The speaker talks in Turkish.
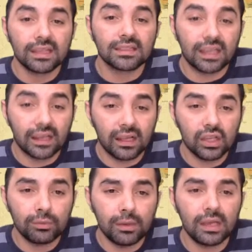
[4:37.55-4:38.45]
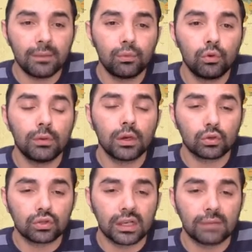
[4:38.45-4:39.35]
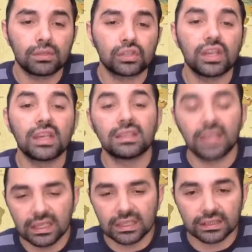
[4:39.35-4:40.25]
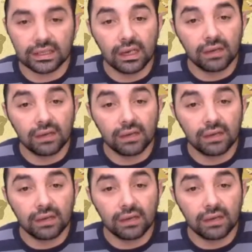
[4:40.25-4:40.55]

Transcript: sanayileşme ile büyüme gösteren bir şehir değildir.